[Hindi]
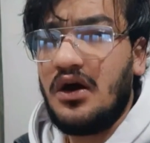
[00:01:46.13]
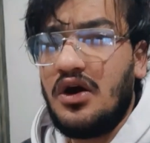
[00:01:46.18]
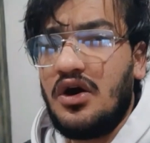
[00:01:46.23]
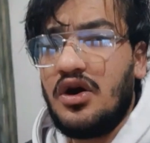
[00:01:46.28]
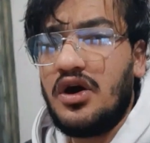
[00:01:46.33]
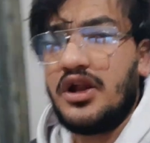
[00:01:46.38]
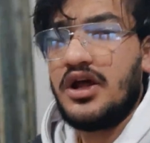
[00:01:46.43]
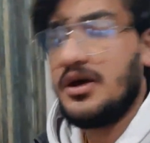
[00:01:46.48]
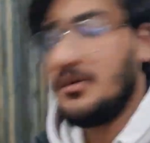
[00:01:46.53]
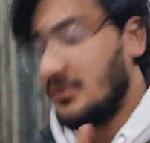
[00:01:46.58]

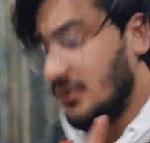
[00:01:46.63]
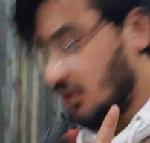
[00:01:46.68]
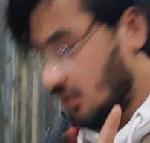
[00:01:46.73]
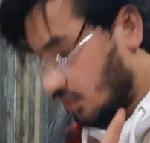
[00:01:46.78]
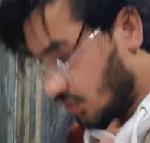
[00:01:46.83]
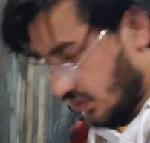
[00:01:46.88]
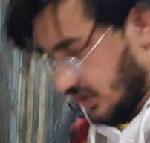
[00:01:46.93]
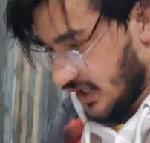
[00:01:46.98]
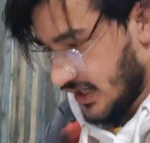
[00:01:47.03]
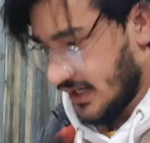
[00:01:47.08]
और हम
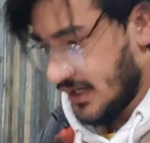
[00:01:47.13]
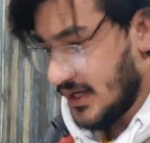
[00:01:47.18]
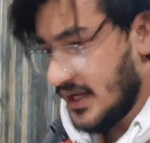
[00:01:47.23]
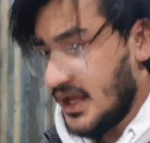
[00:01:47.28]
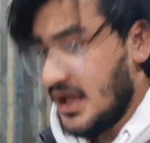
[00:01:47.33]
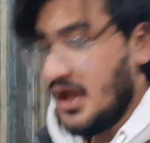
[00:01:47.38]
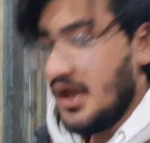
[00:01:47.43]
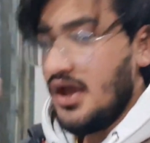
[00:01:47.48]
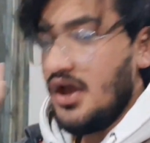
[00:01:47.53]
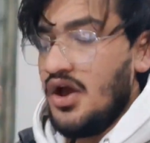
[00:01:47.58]
लोग उठे
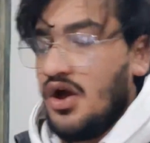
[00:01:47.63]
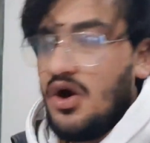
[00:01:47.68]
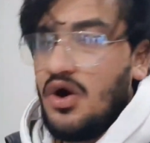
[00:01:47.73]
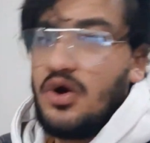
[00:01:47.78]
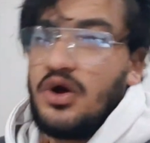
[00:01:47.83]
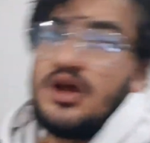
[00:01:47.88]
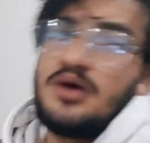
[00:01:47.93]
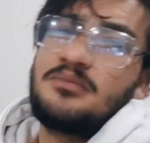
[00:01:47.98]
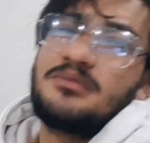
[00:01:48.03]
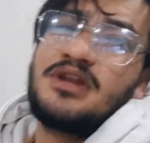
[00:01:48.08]

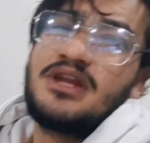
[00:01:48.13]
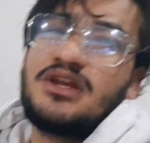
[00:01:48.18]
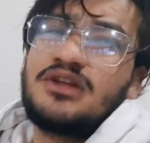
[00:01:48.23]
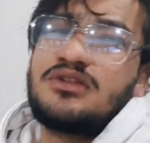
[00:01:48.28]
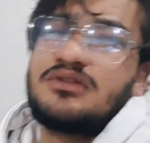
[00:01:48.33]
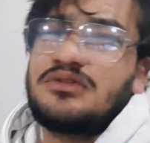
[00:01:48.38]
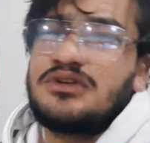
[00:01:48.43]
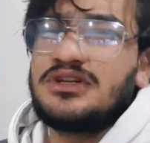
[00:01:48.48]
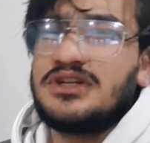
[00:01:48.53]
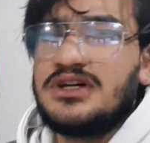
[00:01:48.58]
और हमने
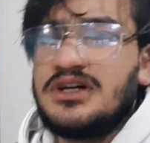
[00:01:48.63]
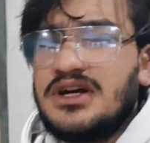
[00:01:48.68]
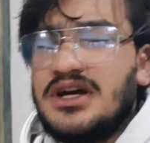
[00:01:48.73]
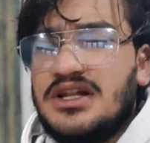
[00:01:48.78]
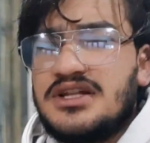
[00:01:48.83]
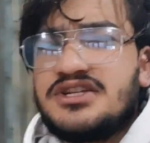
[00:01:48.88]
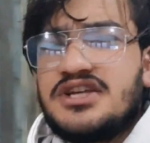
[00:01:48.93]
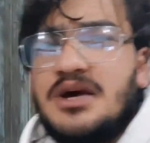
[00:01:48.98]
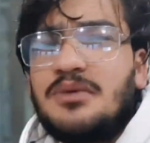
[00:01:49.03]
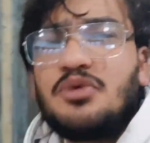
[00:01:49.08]

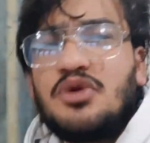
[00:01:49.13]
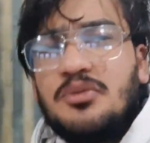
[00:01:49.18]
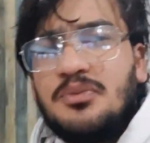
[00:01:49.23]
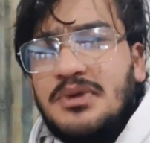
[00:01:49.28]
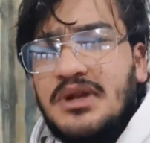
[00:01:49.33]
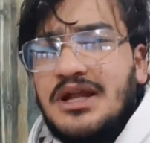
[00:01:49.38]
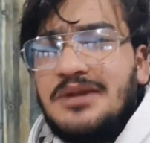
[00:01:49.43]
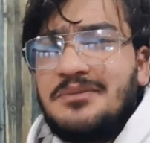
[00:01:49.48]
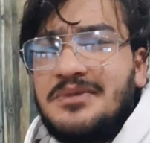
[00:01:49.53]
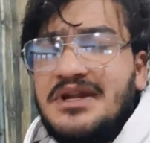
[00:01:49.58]
कल शाम को
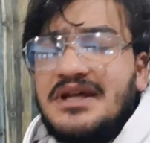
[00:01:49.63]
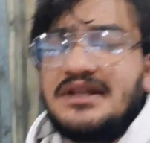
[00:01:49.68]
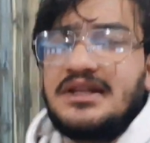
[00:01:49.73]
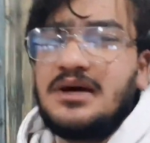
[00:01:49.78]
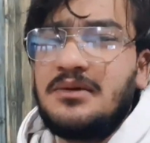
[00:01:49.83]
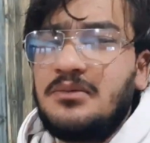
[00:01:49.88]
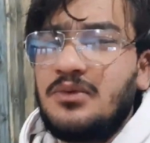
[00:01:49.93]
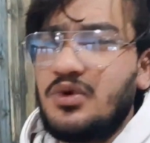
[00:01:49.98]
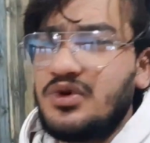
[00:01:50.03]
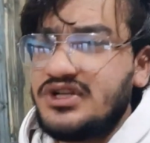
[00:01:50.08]
प्लान बनाया
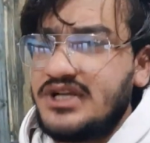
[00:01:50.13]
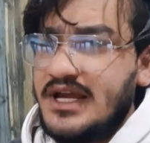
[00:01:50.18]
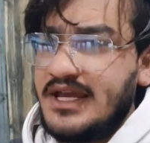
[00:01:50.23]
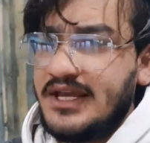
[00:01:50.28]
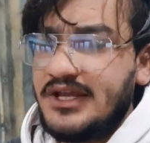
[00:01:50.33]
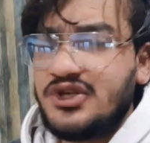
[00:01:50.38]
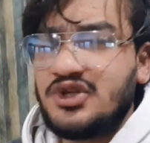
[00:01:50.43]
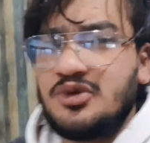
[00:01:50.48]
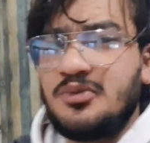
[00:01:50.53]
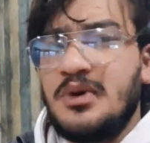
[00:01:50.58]
था हम लोग
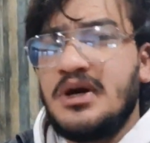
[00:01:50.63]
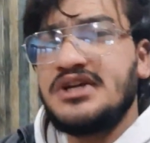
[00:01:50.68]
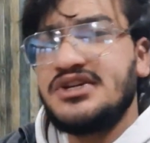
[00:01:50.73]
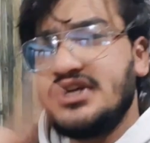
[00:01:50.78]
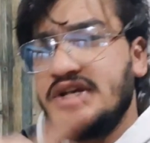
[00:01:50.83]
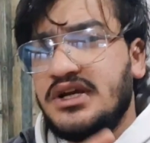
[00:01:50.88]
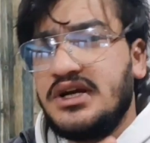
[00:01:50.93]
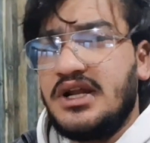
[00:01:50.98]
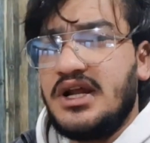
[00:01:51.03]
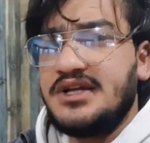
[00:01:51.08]
जाएंगे सुबह
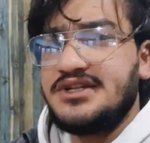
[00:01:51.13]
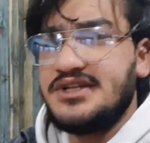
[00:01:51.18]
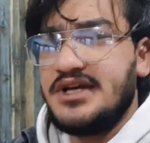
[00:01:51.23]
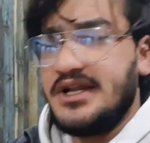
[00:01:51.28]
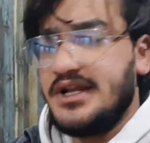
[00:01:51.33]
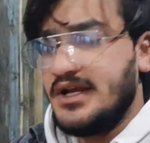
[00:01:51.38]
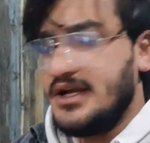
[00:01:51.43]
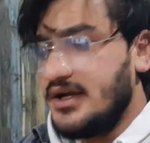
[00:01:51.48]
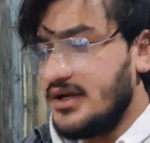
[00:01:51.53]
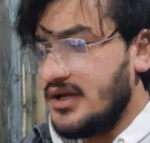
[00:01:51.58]

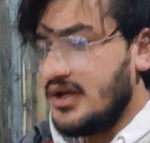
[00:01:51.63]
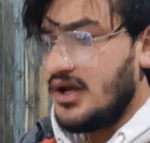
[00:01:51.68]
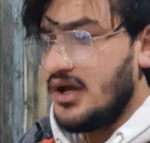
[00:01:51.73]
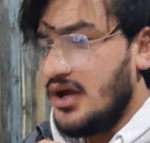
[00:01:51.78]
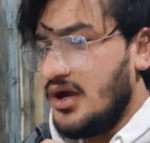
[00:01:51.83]
शंकराचार्य